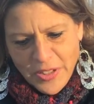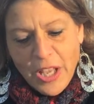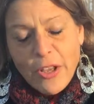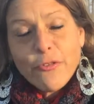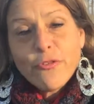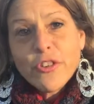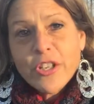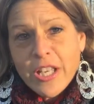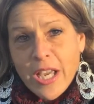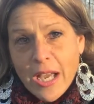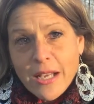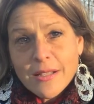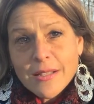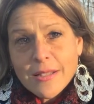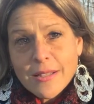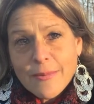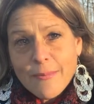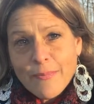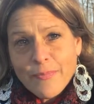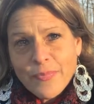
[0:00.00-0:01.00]

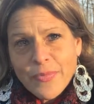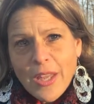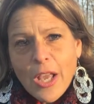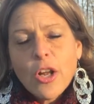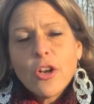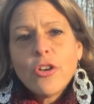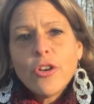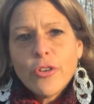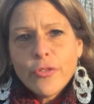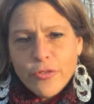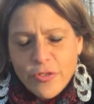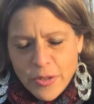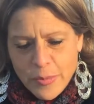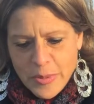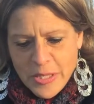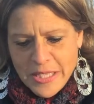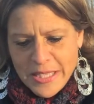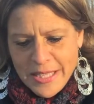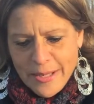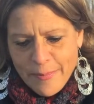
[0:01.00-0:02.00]
efficace, le
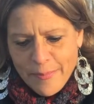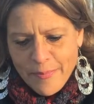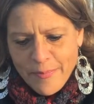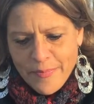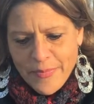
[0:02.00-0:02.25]
Vimizim.